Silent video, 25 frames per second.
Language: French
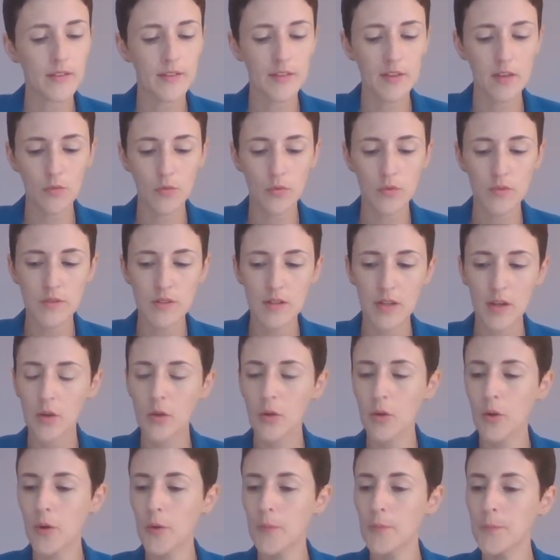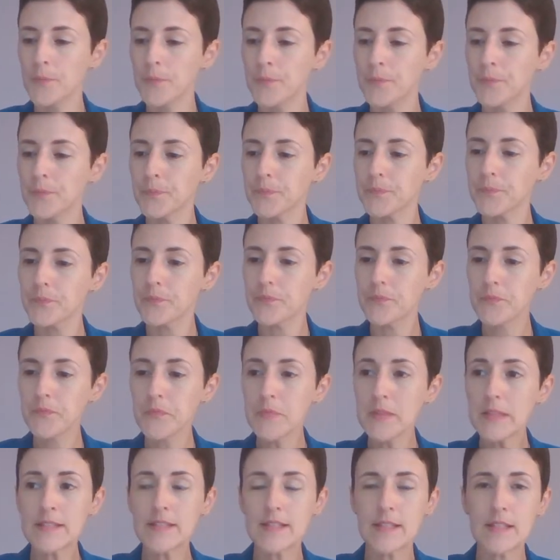Ce qui veut dire que
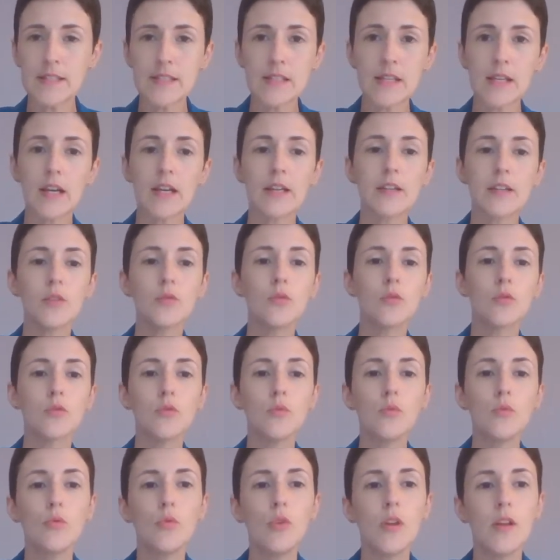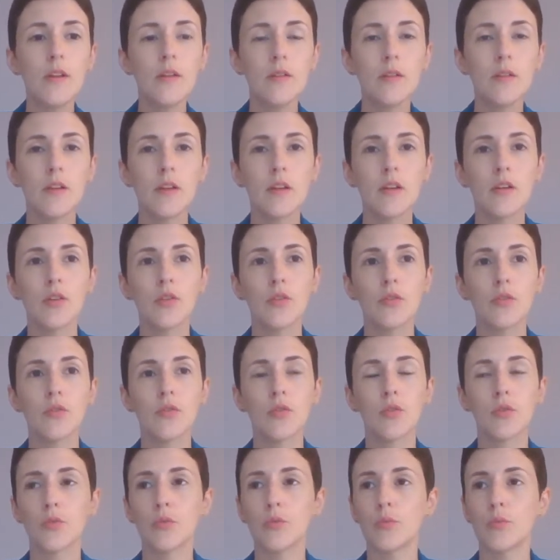ça sert à rien de cumuler euh,